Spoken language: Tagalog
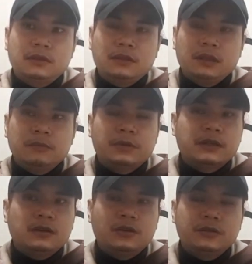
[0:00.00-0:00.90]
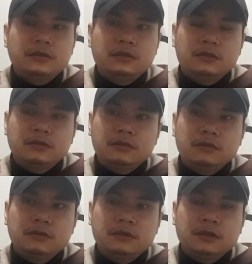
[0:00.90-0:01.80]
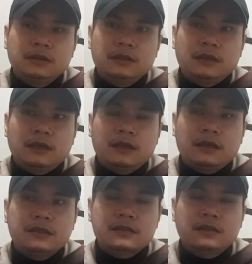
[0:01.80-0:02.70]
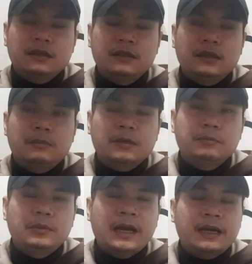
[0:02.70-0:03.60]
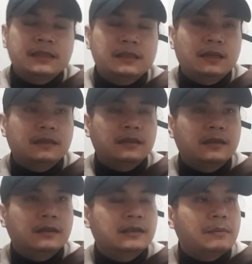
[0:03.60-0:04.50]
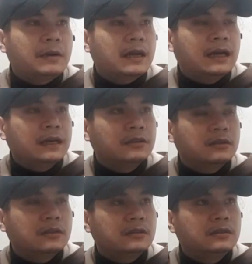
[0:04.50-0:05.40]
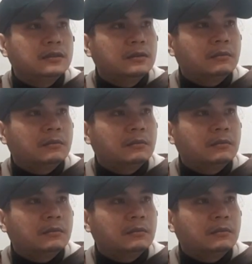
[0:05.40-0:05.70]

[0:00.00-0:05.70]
uh, libreng load, na instead na magbiyahe silang ng napakalayo, no?